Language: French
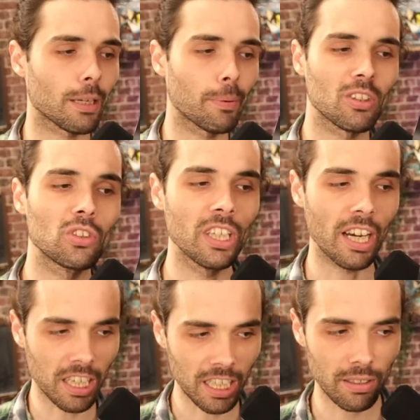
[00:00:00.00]
chaque personne
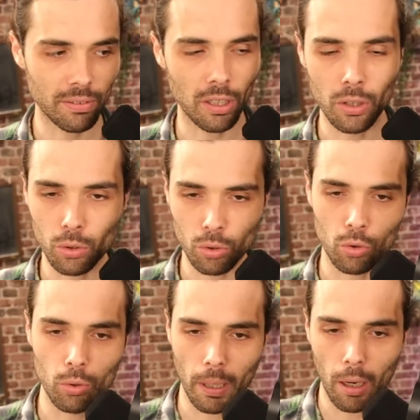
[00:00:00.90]
qui arrive sur
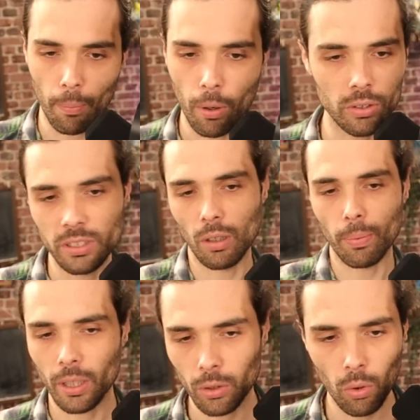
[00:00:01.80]
ce groupe à en prendre, ils
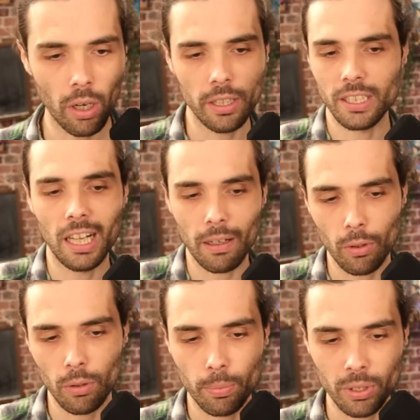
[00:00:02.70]
en prennent 3 et se les
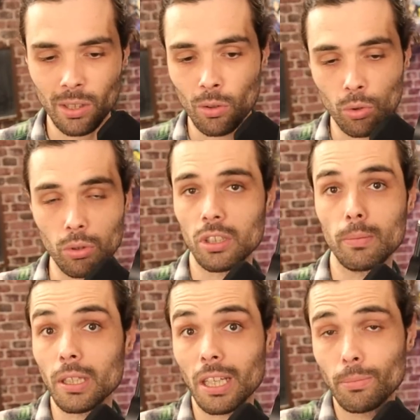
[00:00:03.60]
revendent peut-être entre eux,
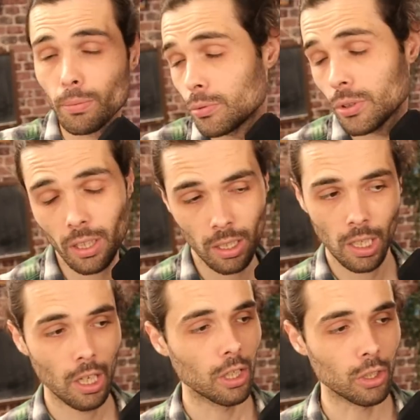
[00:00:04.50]
déjà peut-être un peu plus cher.
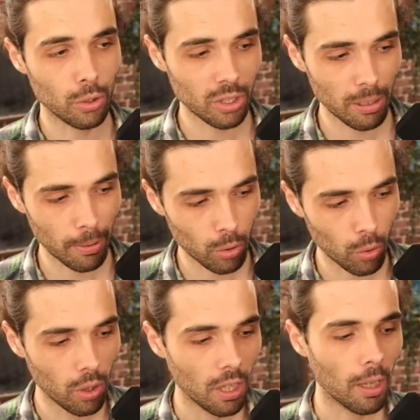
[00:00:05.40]
Je sais pas
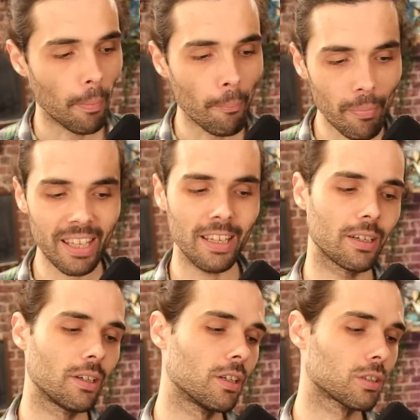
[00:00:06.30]
trop.
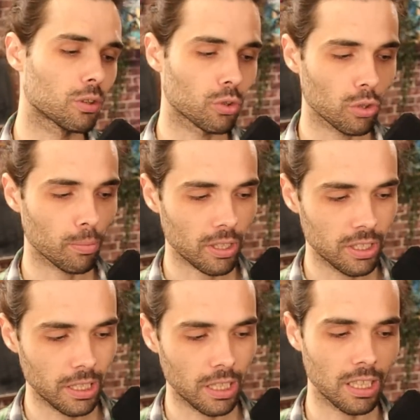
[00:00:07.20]
Mais ce genre de
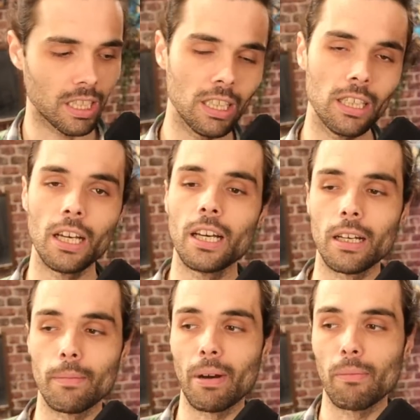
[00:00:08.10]
pratiques qui
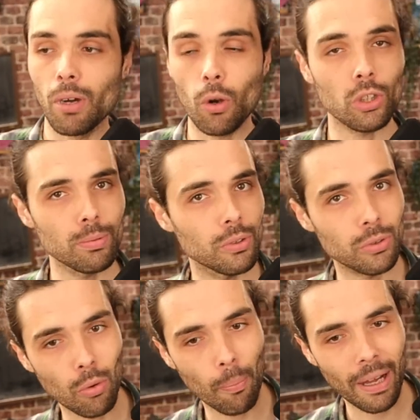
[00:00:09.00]
bah, malheureusement
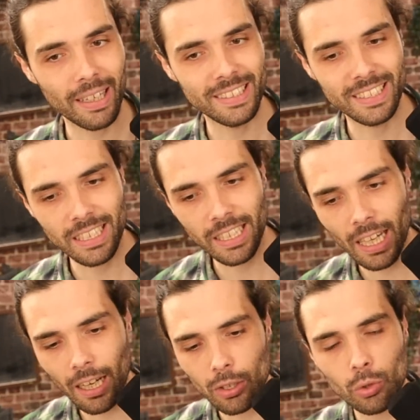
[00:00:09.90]
ne sont pas
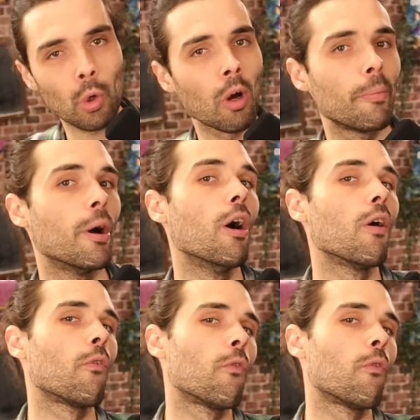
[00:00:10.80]
illégales, sont quand même